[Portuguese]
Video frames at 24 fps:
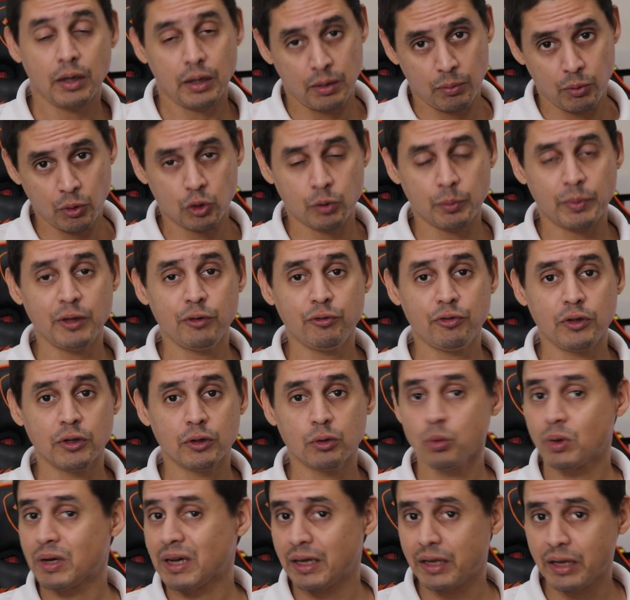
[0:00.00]
é muito
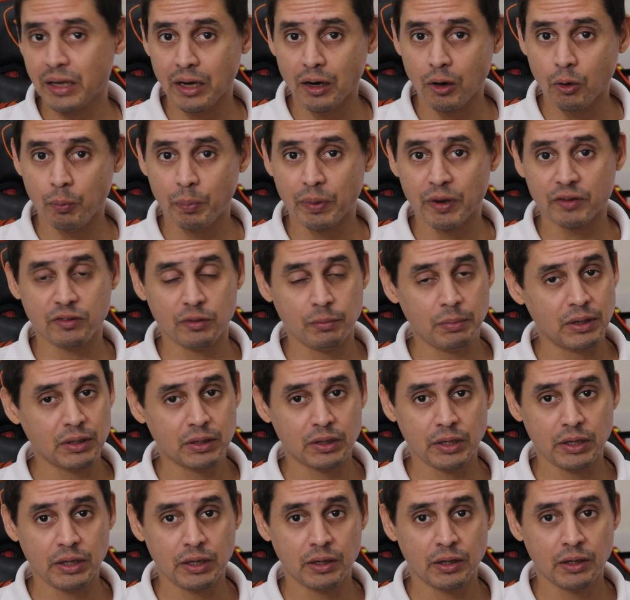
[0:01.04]
bem-vindo. O canal, para se
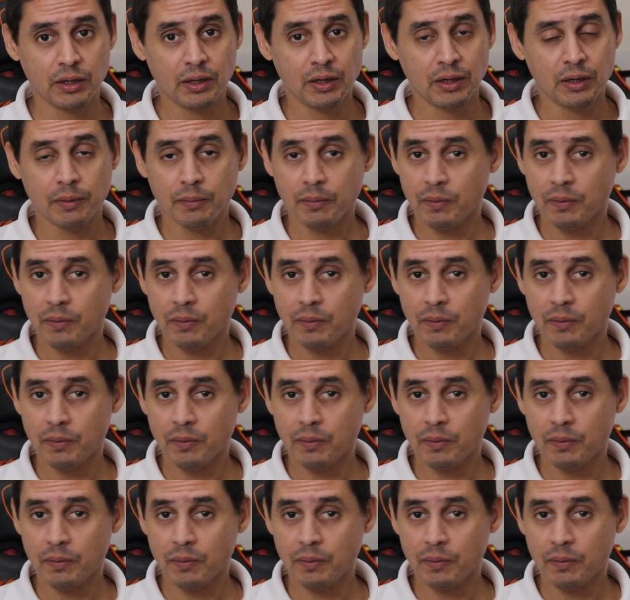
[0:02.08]
manter,